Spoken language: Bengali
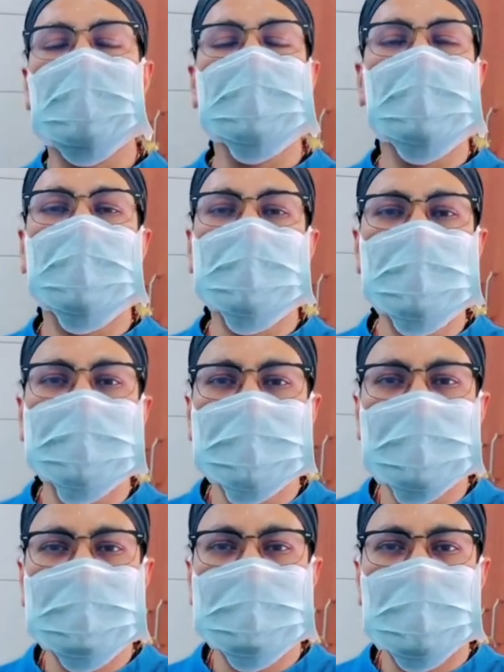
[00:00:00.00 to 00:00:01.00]
আমি ডক্টর ভি
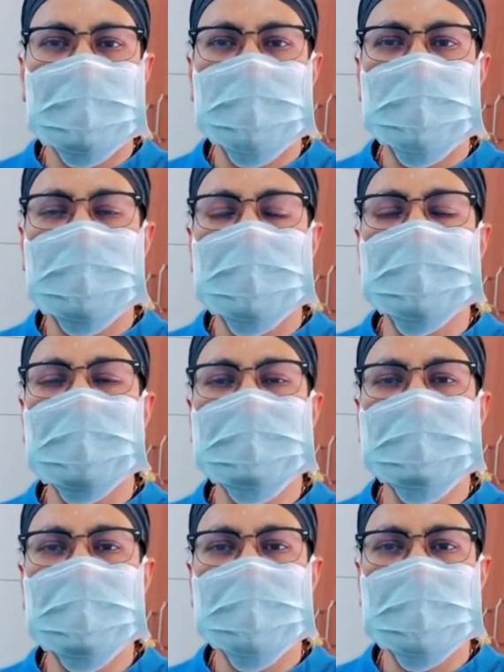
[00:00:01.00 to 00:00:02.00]
এস রাঠোর আমি
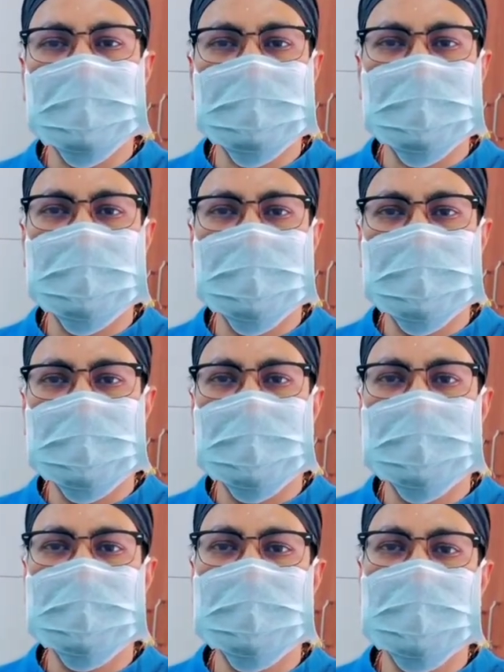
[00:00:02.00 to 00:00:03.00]
অ্যাস্থেটিক প্লাস্টিক সার্জন
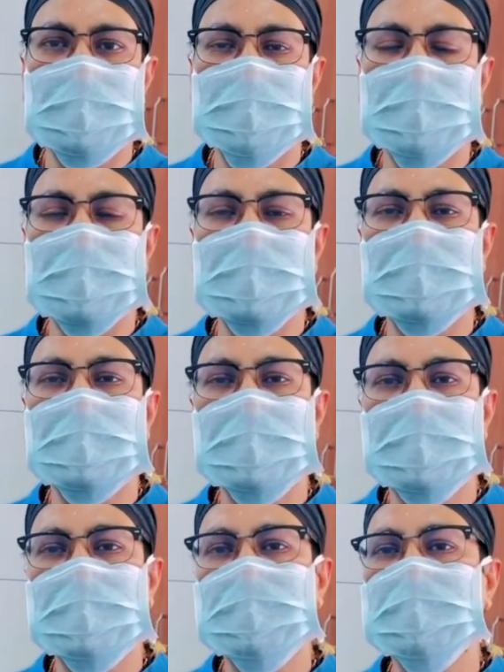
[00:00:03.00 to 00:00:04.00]
আছি আমার ক্লিনিক
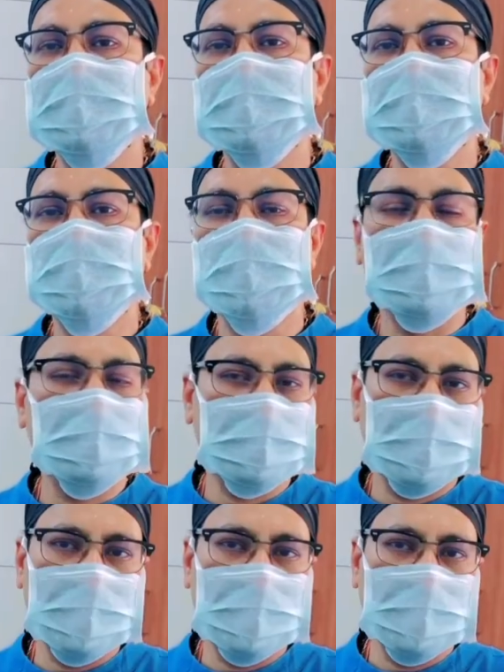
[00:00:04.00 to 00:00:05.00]

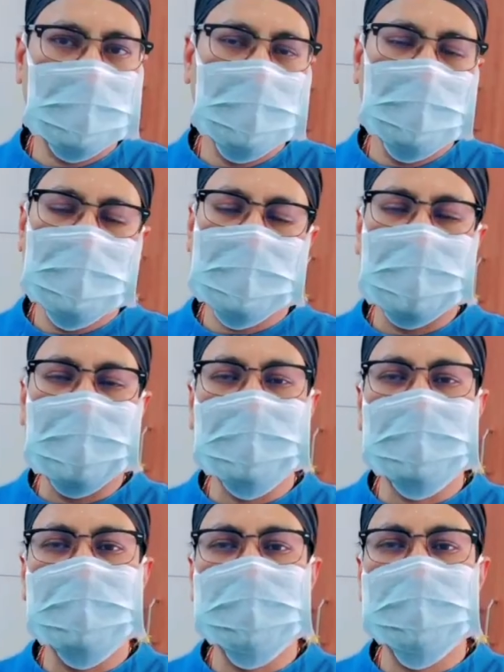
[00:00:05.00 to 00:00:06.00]
কলকাতায়
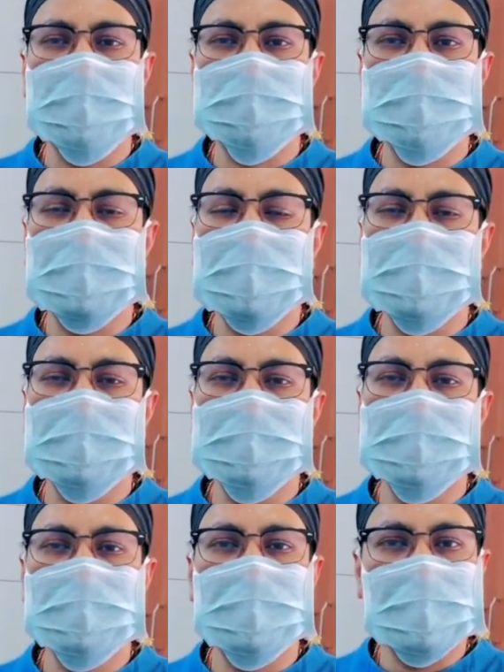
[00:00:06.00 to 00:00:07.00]
কায়াকাল কসমেটিক লেজার
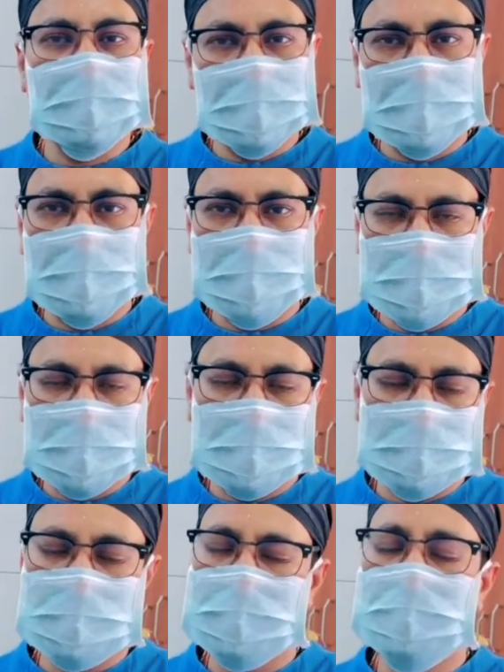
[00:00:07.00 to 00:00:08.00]
সার্জারি ক্লিনিকে নাপে
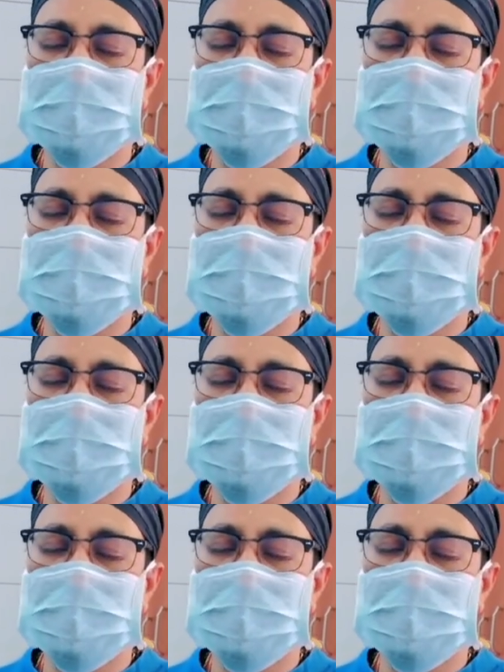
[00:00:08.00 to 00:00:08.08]
আছে